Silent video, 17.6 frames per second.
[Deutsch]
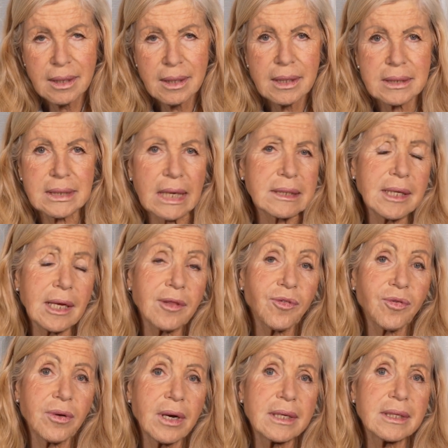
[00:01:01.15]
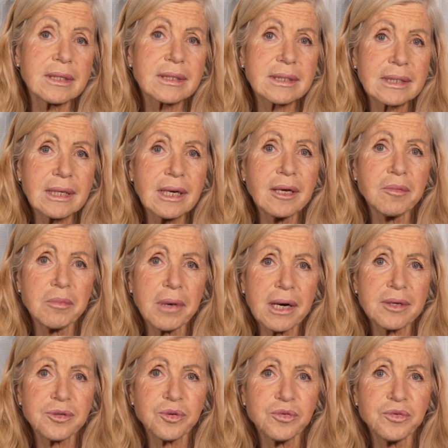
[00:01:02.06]
Sensationelle
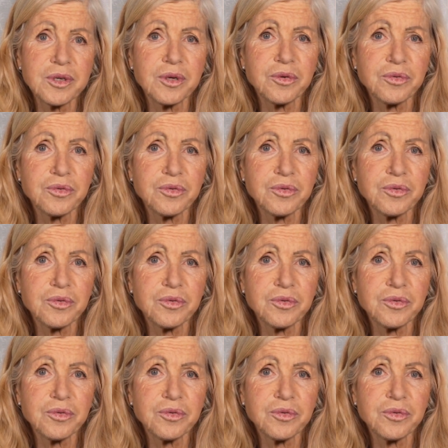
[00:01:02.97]
zehnmal so viel